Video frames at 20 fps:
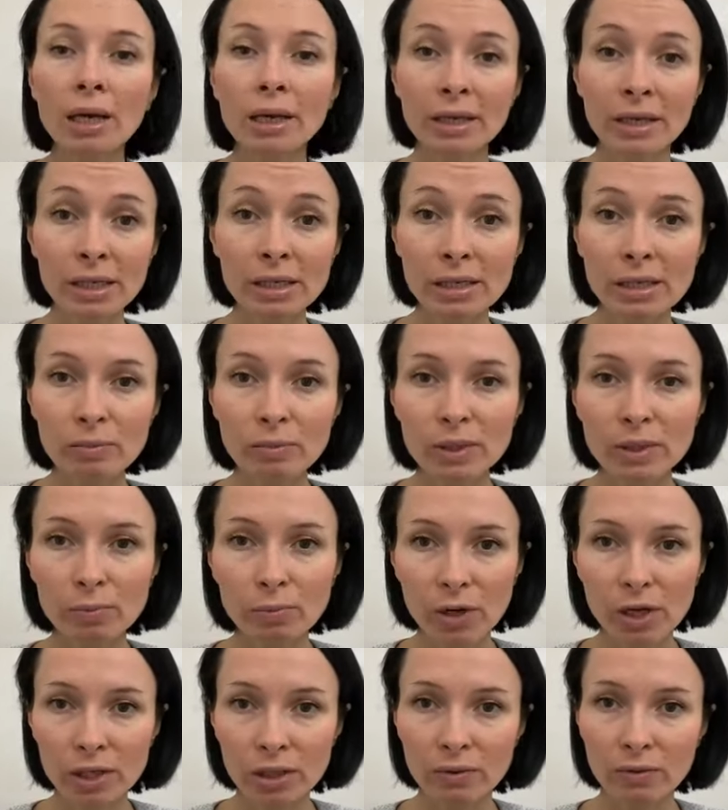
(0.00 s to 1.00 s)
Если мы
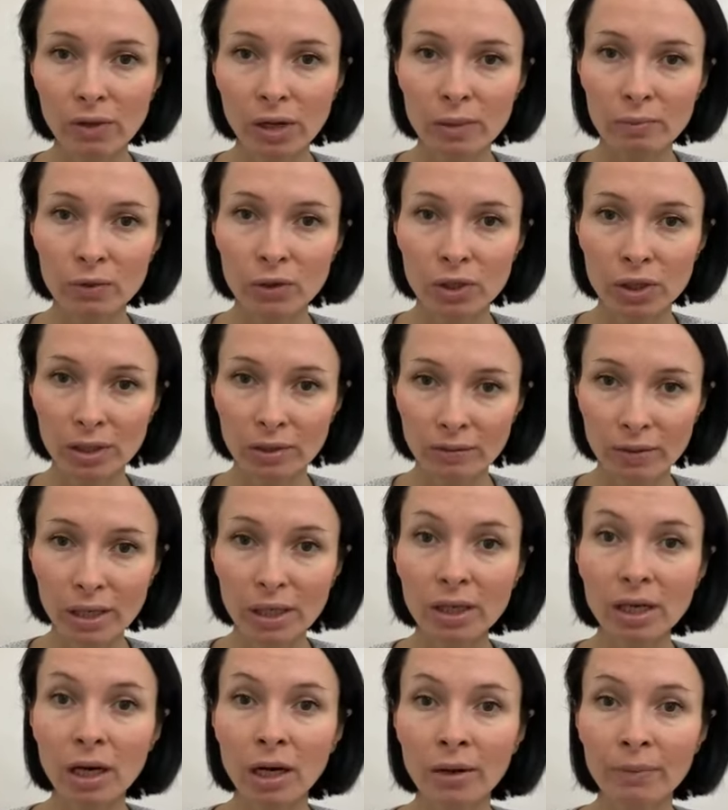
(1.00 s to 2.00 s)
спрашиваем
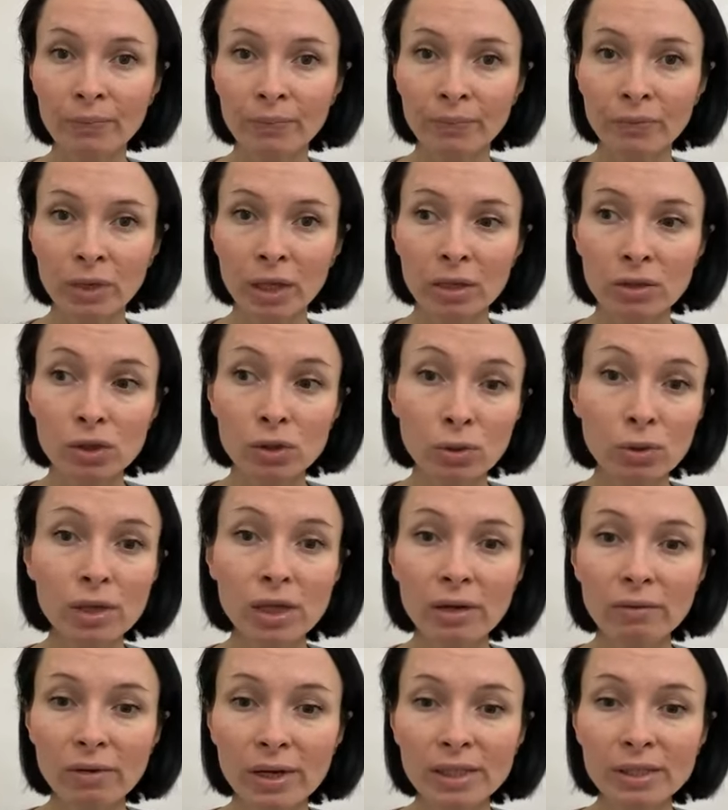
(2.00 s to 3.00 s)
человека, что
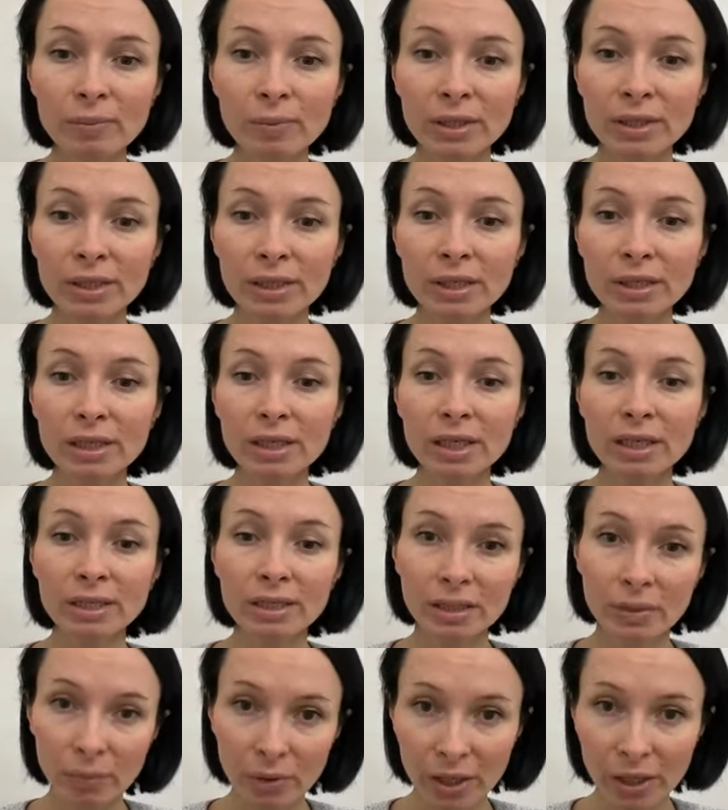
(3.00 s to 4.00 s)
для вас позиция
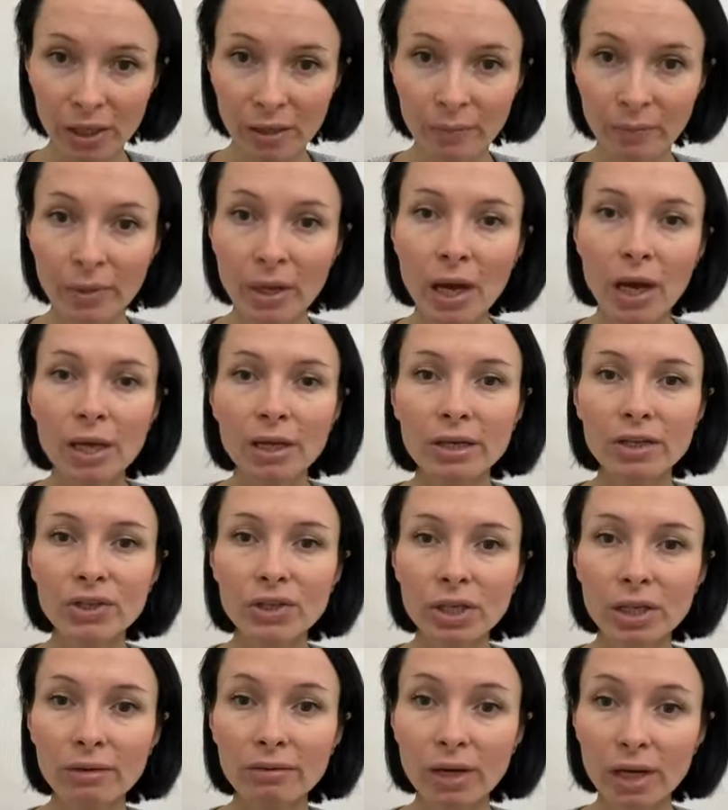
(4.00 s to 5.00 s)
семьи, и
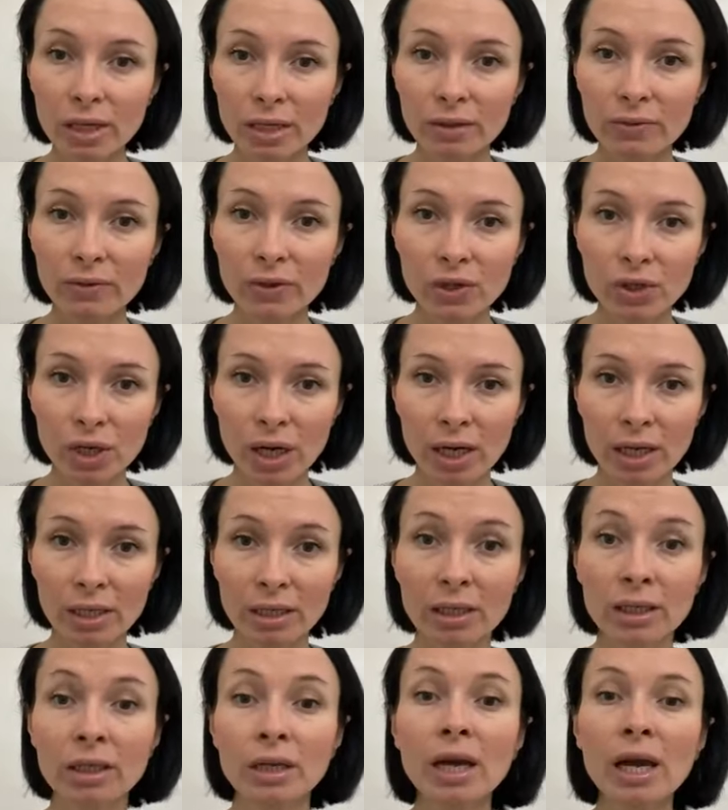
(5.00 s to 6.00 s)
человек
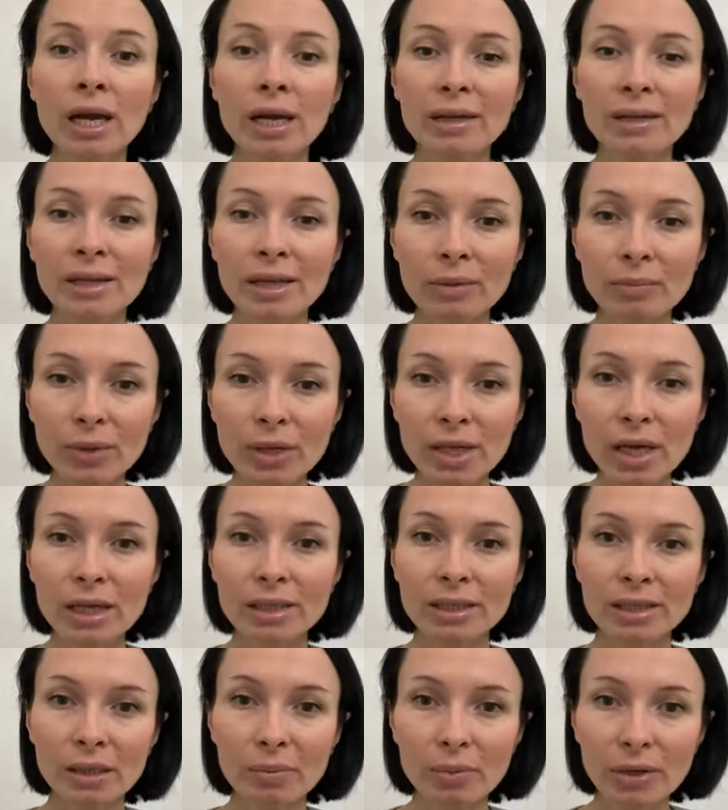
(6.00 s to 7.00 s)
отвечает, для
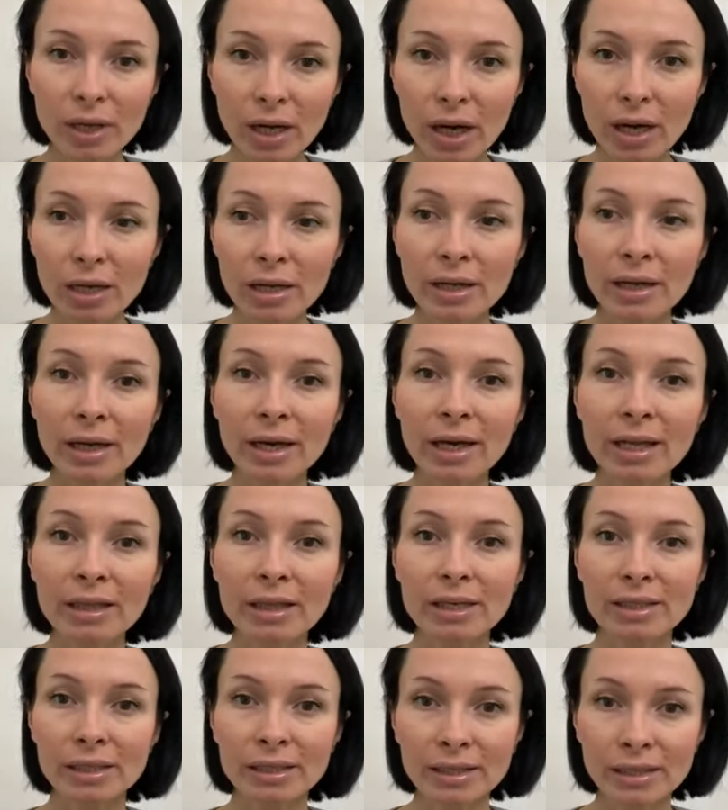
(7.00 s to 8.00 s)
меня семья –
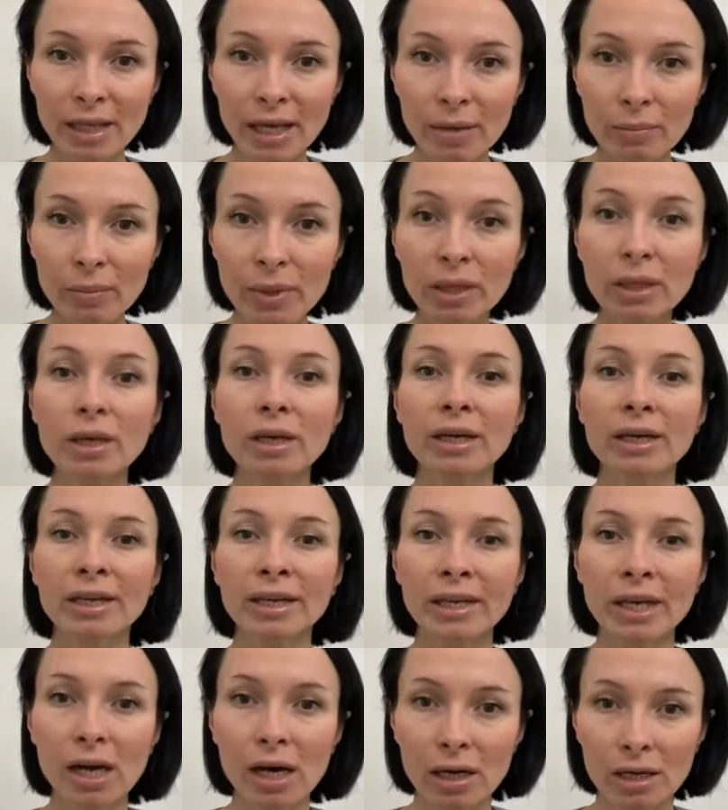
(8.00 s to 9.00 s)
это семь
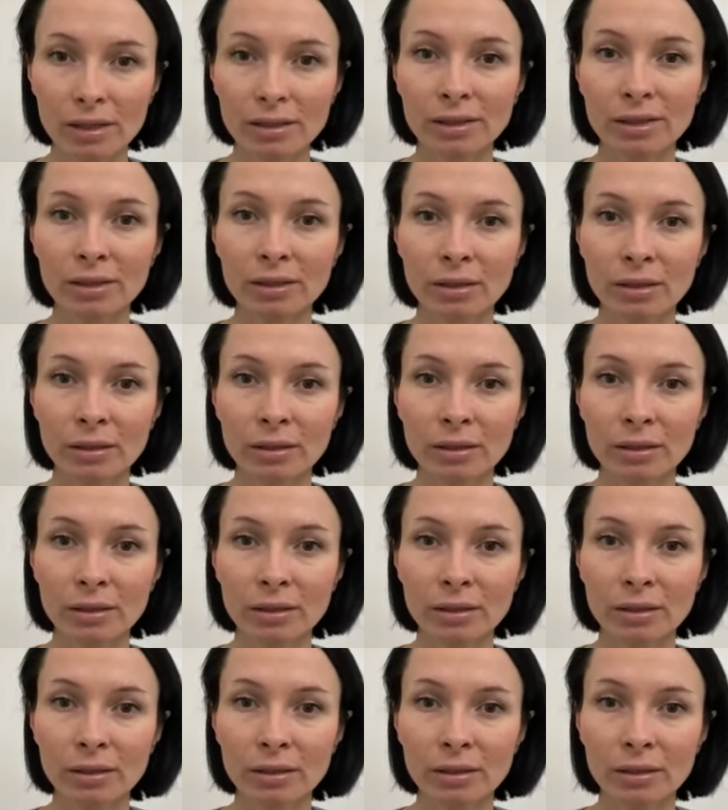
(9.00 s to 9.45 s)
я,